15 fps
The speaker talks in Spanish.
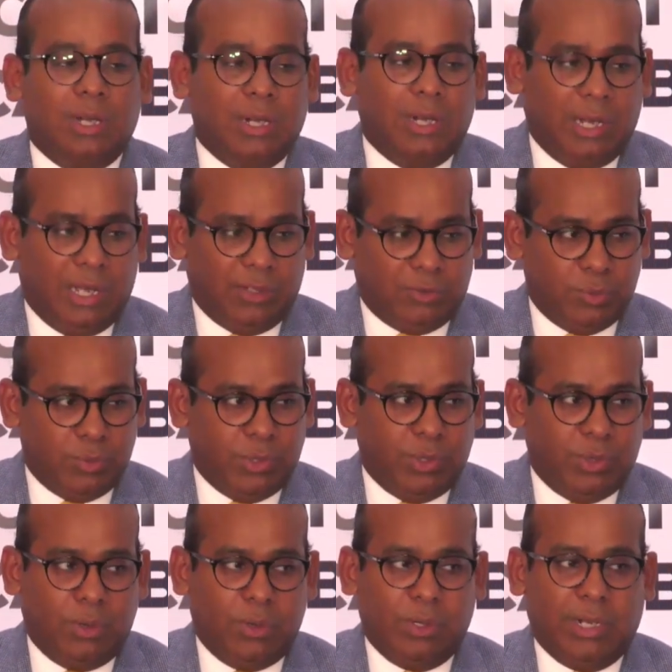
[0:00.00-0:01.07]
la
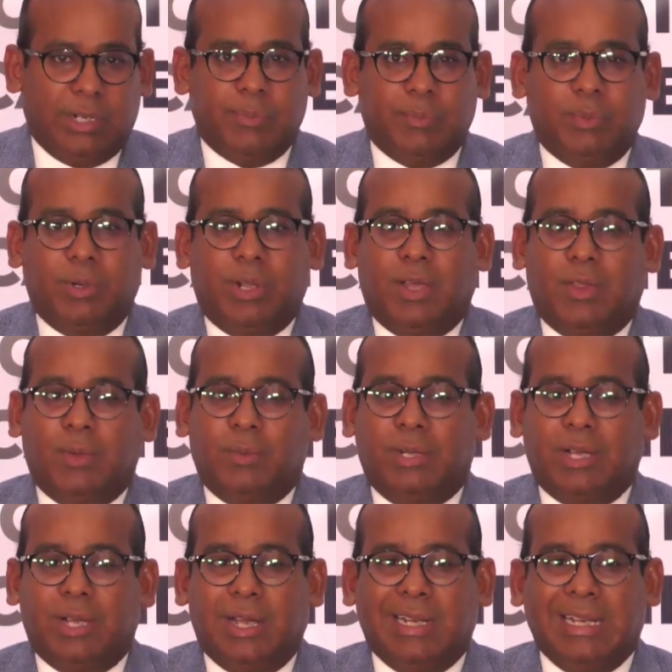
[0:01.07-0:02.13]
asumió la República
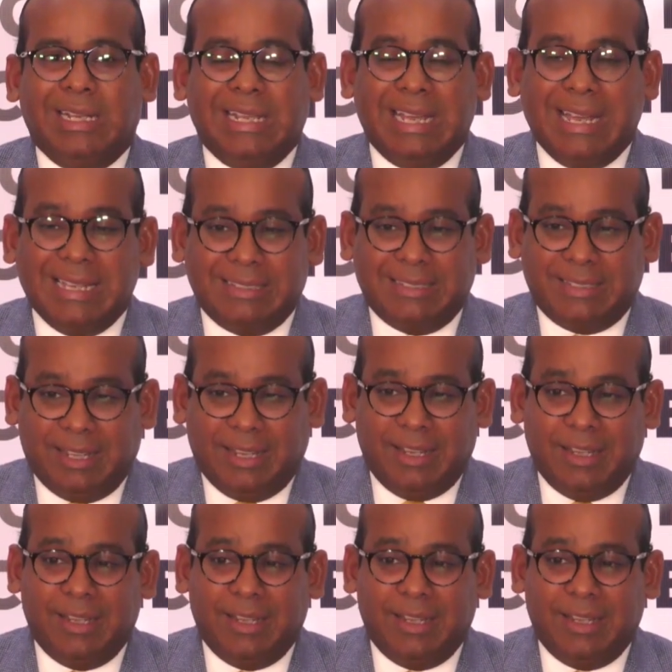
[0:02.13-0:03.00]
Dominicana y esta